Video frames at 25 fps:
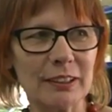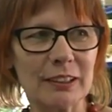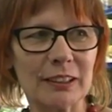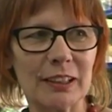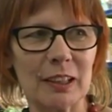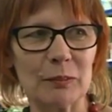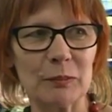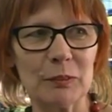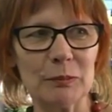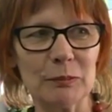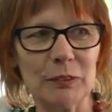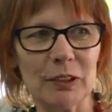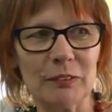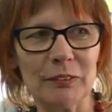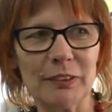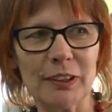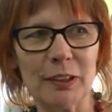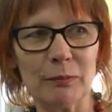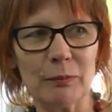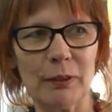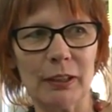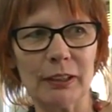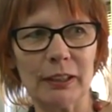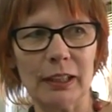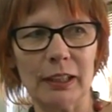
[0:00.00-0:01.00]
Es gab immer
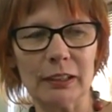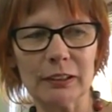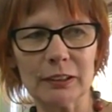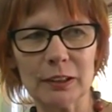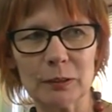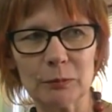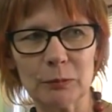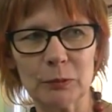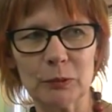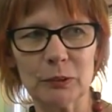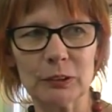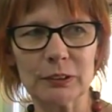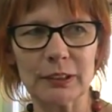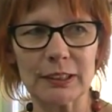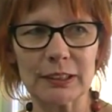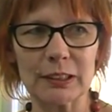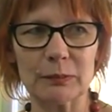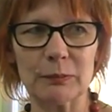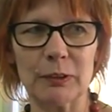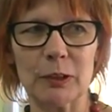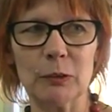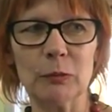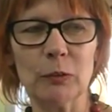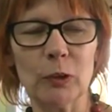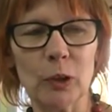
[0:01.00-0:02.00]
wieder mal ein Angebot, das
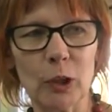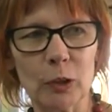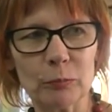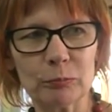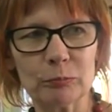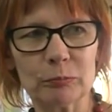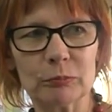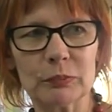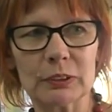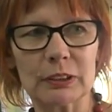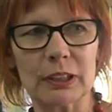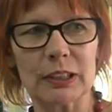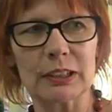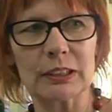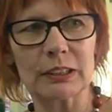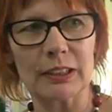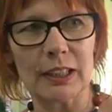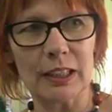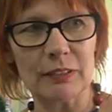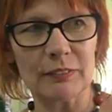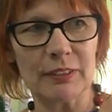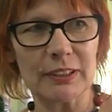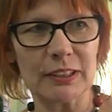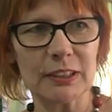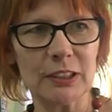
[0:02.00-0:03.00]
aber aber überhaupt dann
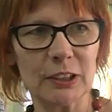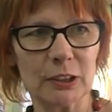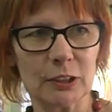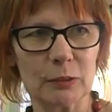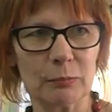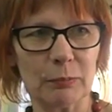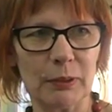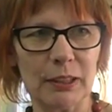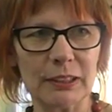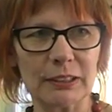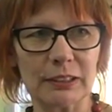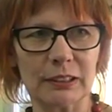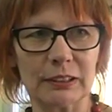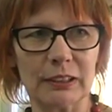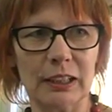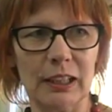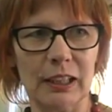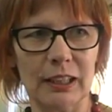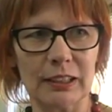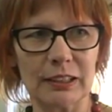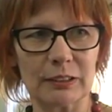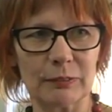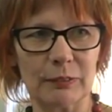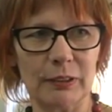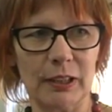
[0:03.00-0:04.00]
teilweise nicht gepasst
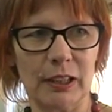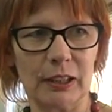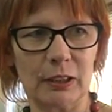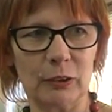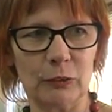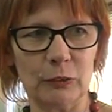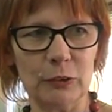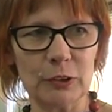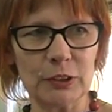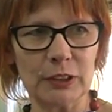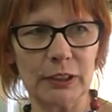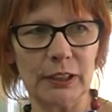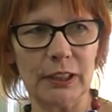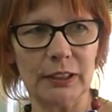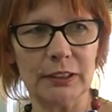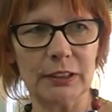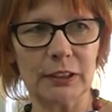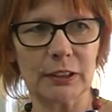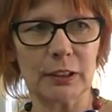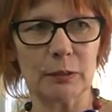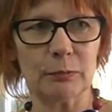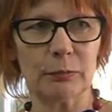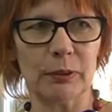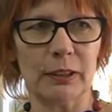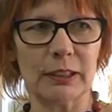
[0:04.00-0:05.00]
Da hat es von der Größe her
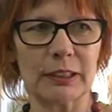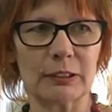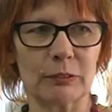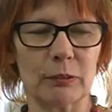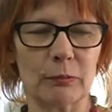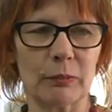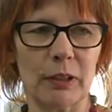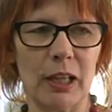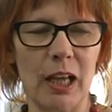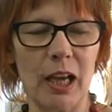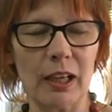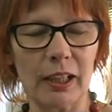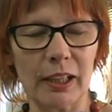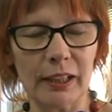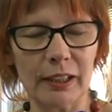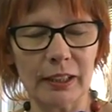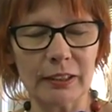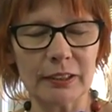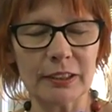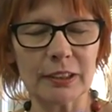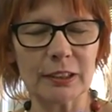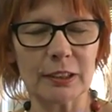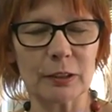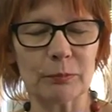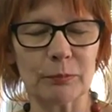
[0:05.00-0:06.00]
nicht gepasst, vom Lager
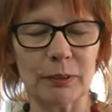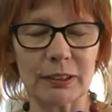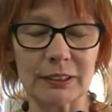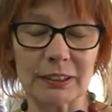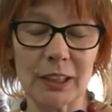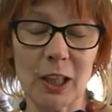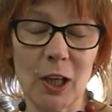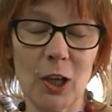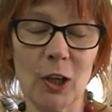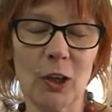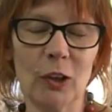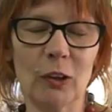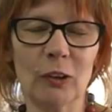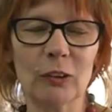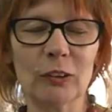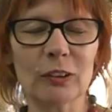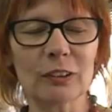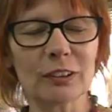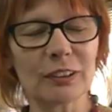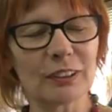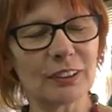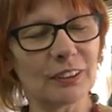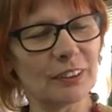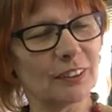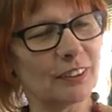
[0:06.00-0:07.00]
her nicht gepasst.
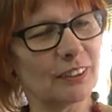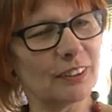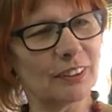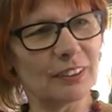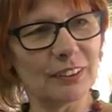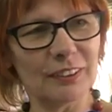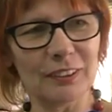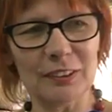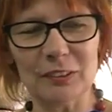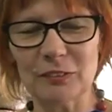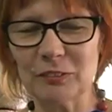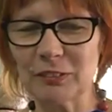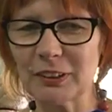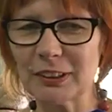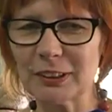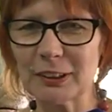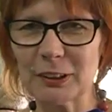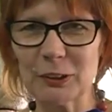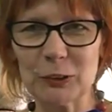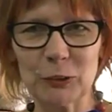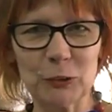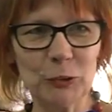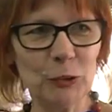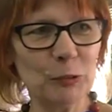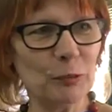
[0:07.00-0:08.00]
Und äh, wir
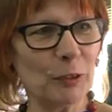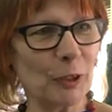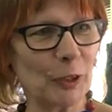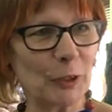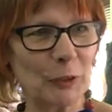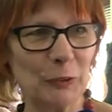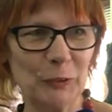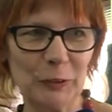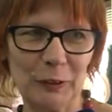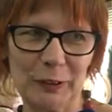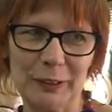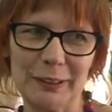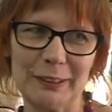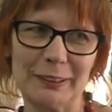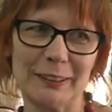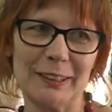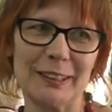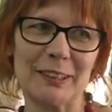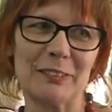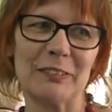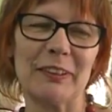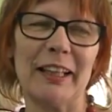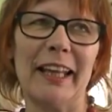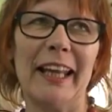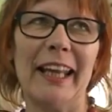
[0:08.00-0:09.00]
sind überglücklich,
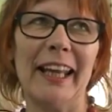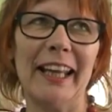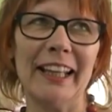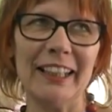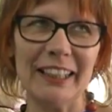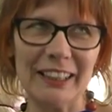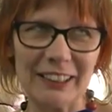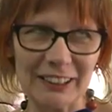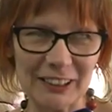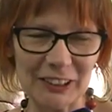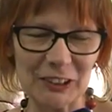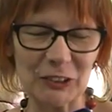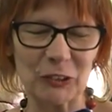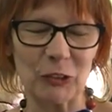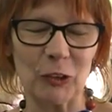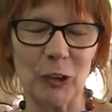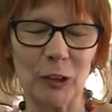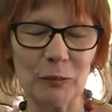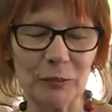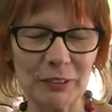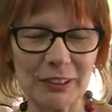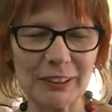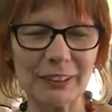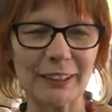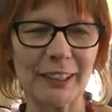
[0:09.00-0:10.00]
dass wir endlich
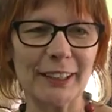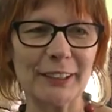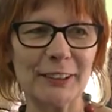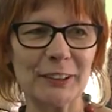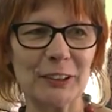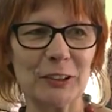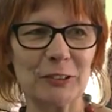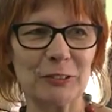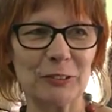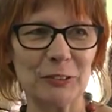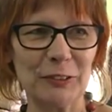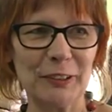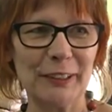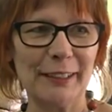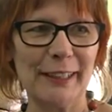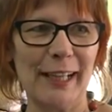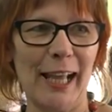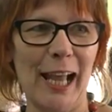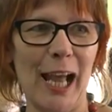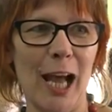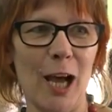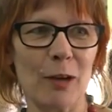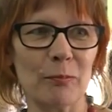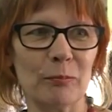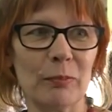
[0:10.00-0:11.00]
Räumlichkeiten
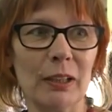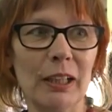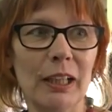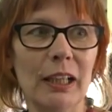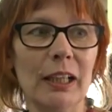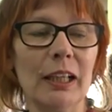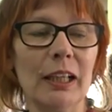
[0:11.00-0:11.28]
gefunden haben,